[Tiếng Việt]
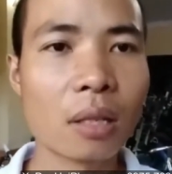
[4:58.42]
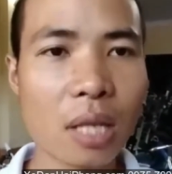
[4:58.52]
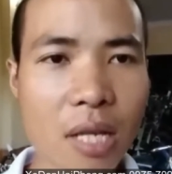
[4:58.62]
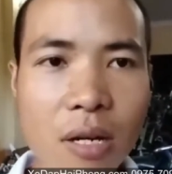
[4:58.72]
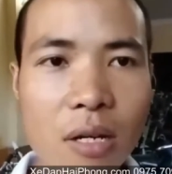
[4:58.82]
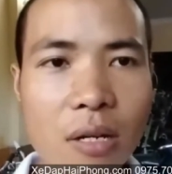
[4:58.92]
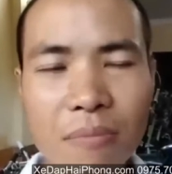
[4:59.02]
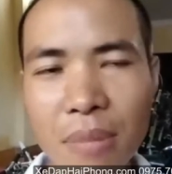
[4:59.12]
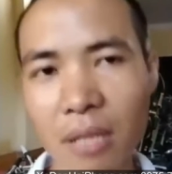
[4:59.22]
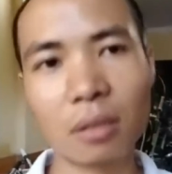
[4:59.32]
thì như
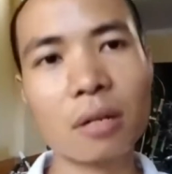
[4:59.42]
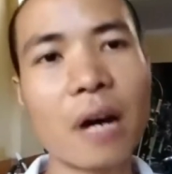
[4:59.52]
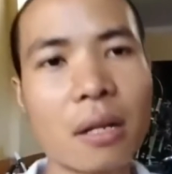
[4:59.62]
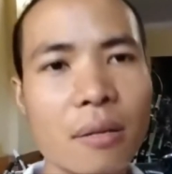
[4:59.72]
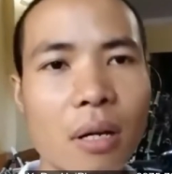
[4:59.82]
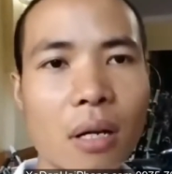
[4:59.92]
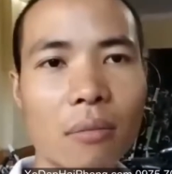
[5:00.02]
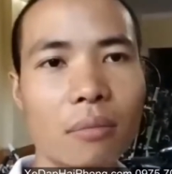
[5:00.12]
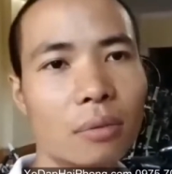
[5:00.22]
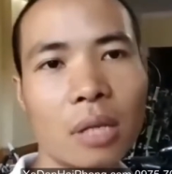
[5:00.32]
mình tư vấn thì
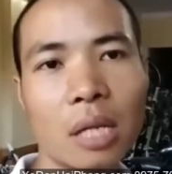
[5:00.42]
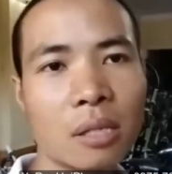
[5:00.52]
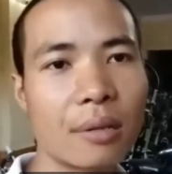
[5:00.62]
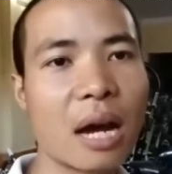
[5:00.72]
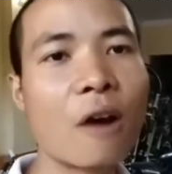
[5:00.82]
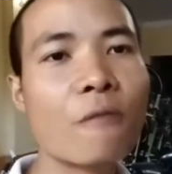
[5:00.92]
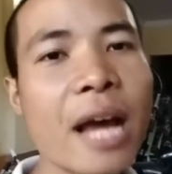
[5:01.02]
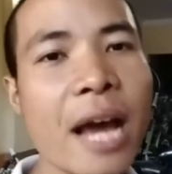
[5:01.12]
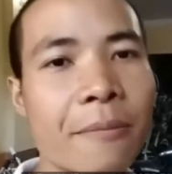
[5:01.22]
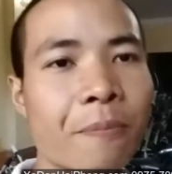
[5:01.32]
thật sự là không
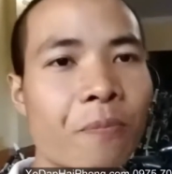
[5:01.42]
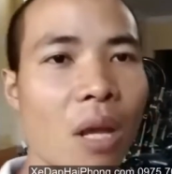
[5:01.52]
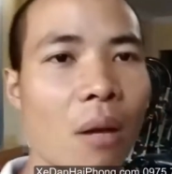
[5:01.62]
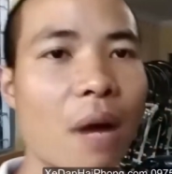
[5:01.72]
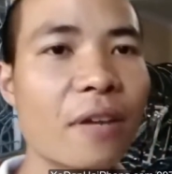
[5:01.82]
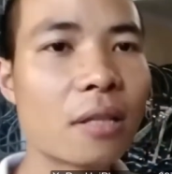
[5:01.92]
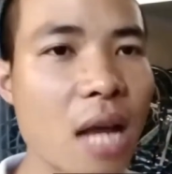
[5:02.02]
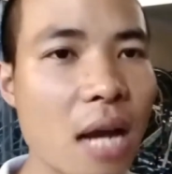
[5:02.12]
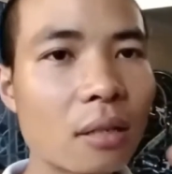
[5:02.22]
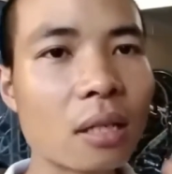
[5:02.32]
lên bởi vì thứ
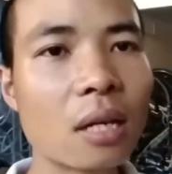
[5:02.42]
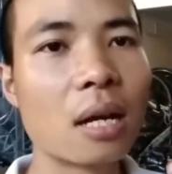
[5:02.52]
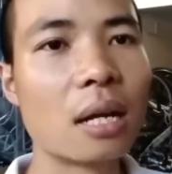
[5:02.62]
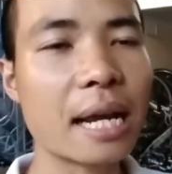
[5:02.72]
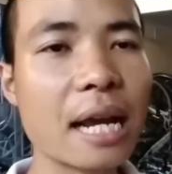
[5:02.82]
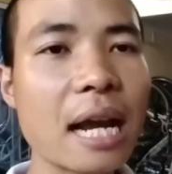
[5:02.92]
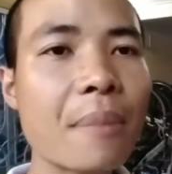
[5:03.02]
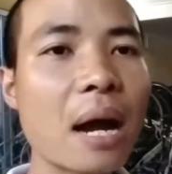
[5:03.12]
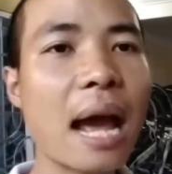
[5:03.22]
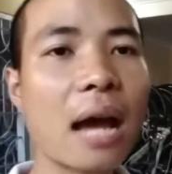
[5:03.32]
nhất là cái gác
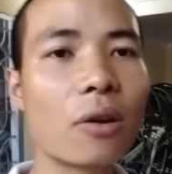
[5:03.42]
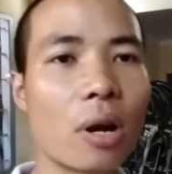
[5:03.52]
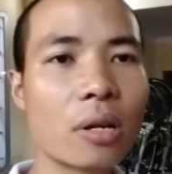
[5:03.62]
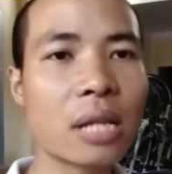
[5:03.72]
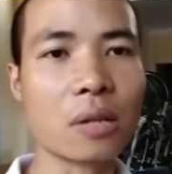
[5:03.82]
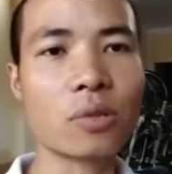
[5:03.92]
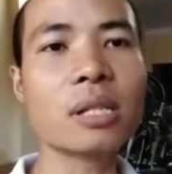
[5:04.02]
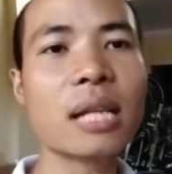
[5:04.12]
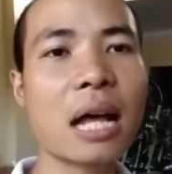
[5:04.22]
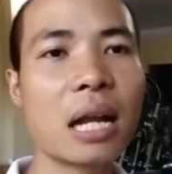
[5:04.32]
ba ga đó nó sản xuất ra